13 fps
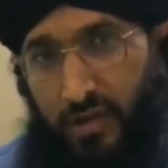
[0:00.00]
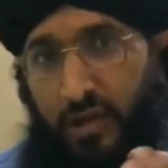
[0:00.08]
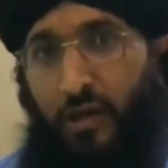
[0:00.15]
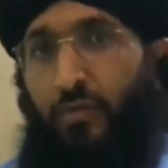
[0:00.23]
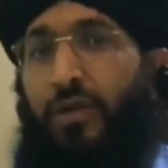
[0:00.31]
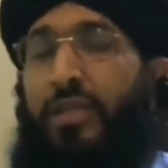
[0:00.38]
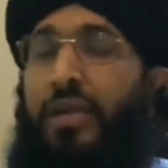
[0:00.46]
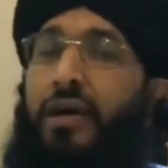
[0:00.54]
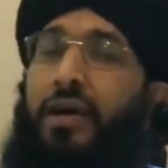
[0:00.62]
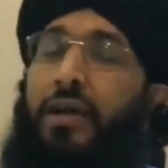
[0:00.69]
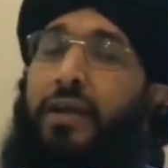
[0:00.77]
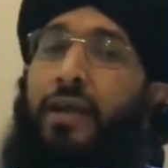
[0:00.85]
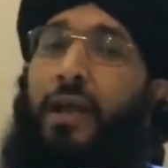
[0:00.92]
ढका हुआ
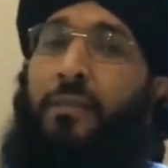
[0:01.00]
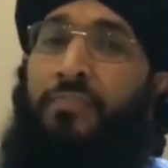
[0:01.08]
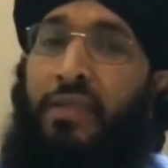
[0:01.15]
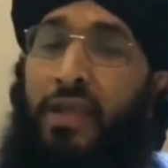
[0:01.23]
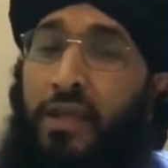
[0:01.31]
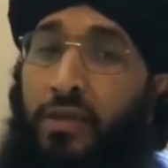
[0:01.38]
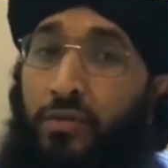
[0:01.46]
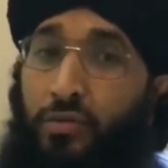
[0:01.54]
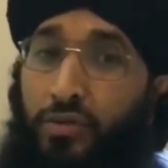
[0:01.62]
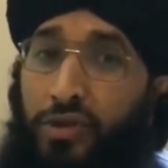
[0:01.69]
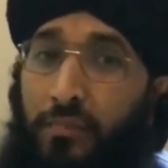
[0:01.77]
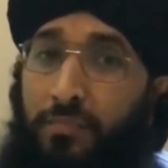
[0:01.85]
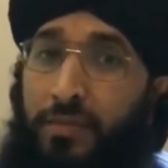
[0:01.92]
दिखाया गया है तो
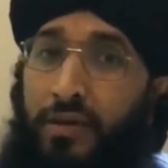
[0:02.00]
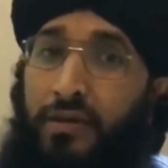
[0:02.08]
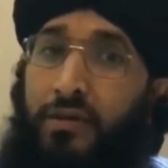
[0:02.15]
जब